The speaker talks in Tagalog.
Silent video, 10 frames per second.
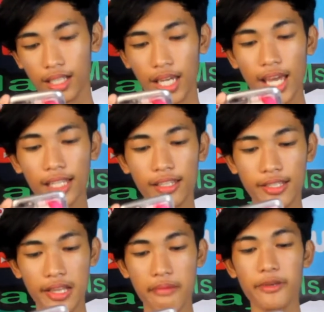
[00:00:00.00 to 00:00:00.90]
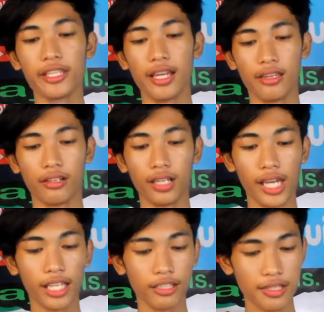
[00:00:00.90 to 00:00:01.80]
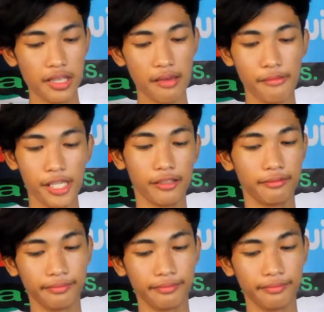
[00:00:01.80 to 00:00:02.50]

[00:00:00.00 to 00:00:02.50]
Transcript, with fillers: kay Ate Zabi tayo. Kay Ate Zabi.